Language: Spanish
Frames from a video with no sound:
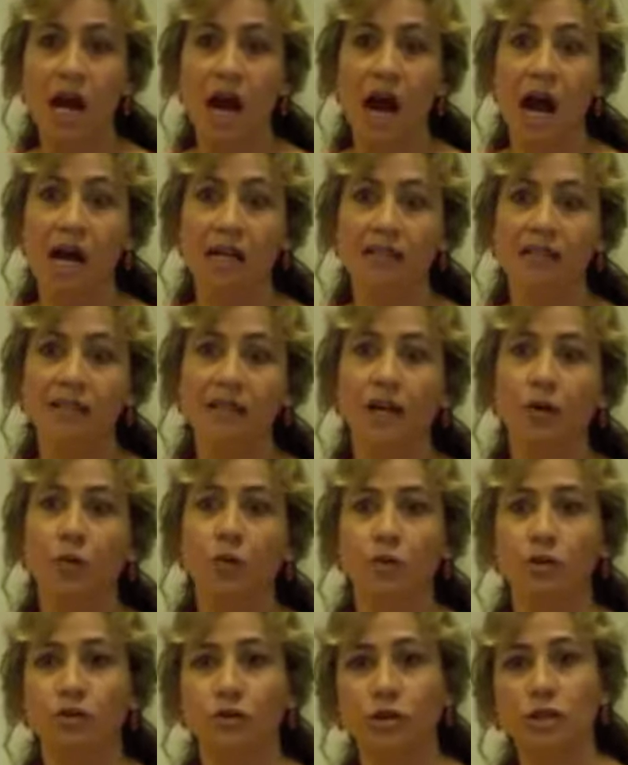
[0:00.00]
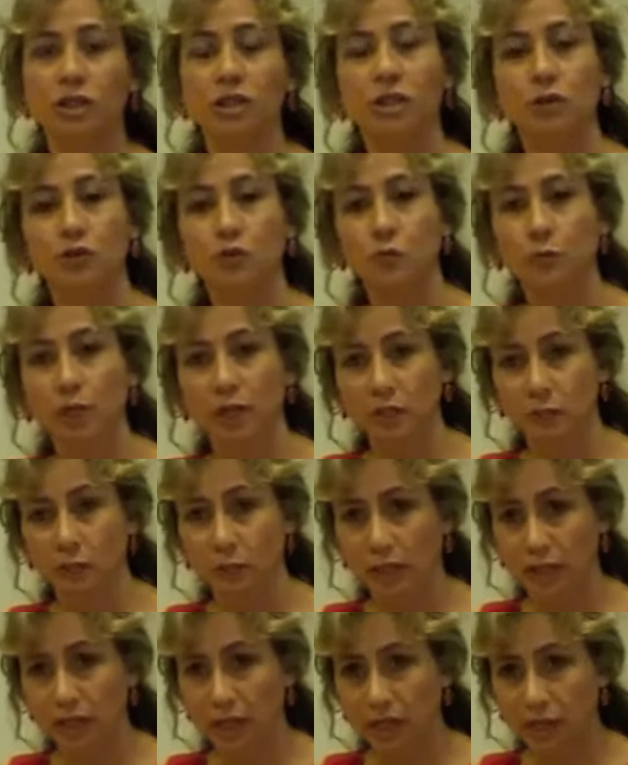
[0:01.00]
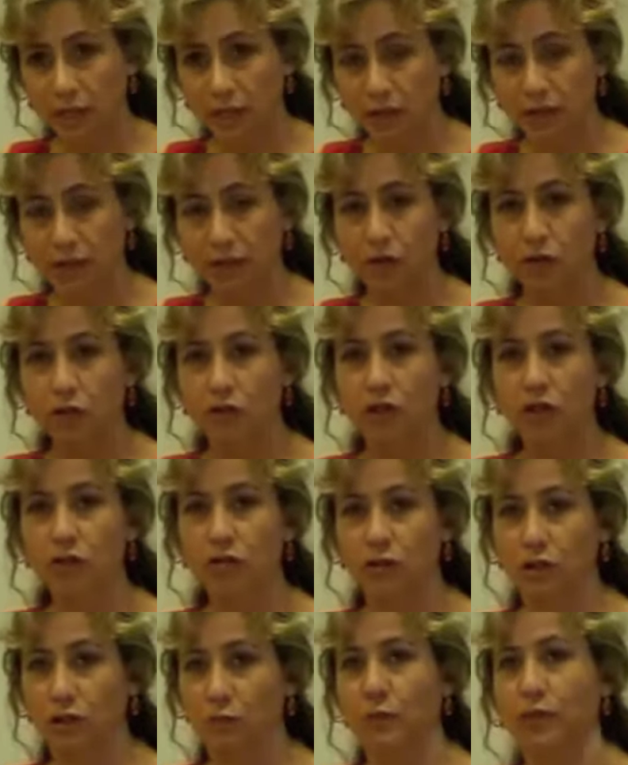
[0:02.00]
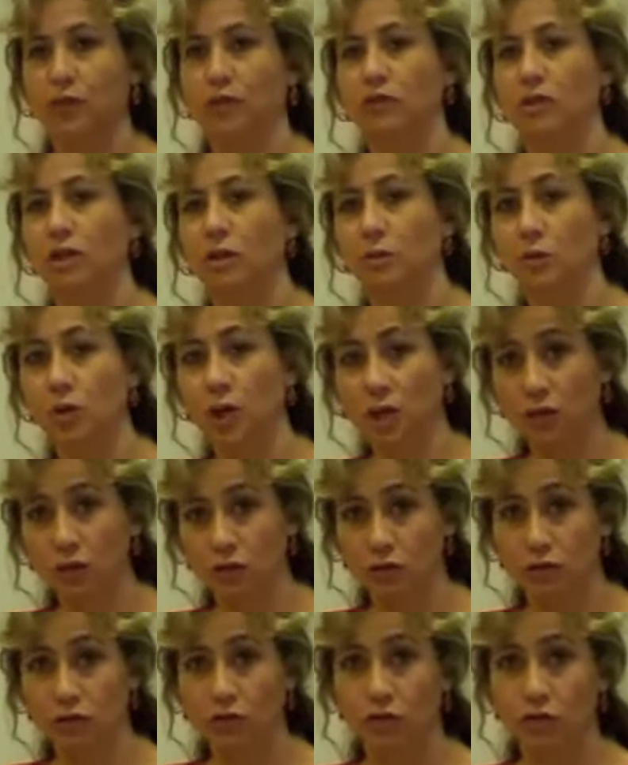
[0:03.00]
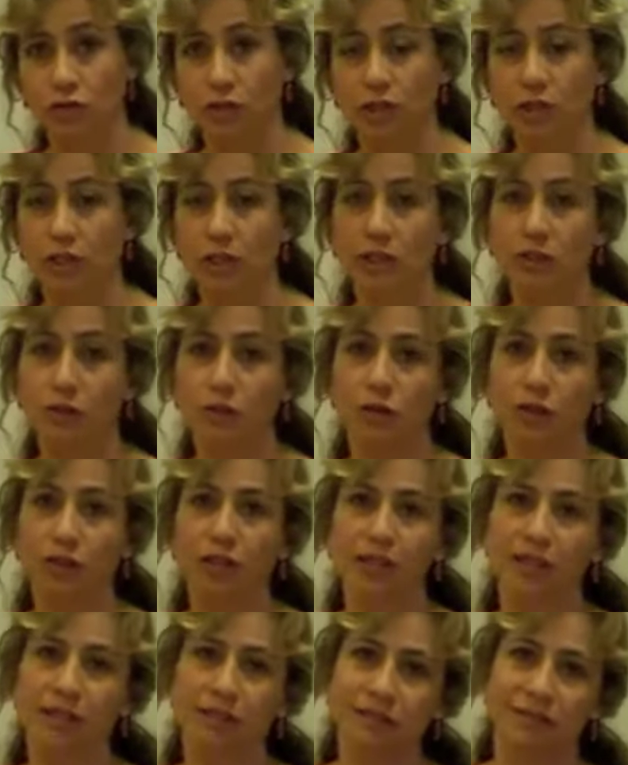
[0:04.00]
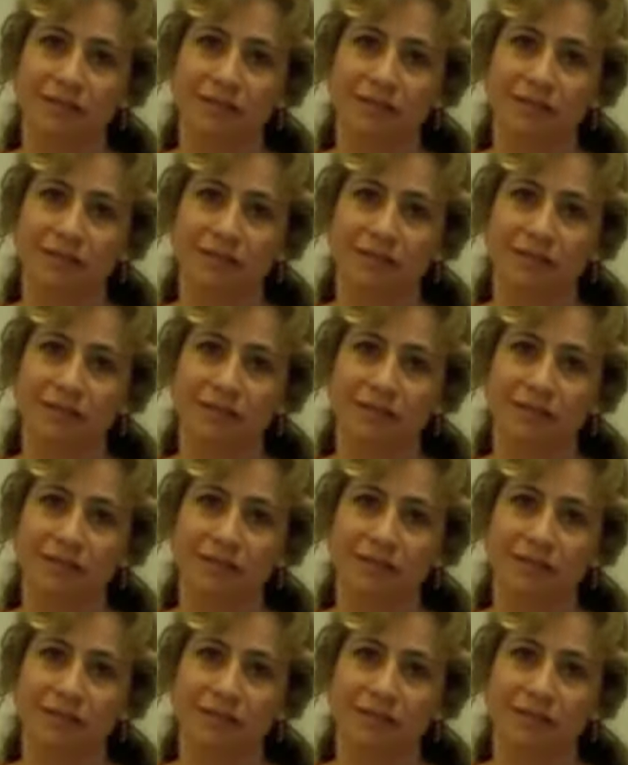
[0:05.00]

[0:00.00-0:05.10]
hasta cuestiones de superespecialización en los despachos de abogados. Entonces,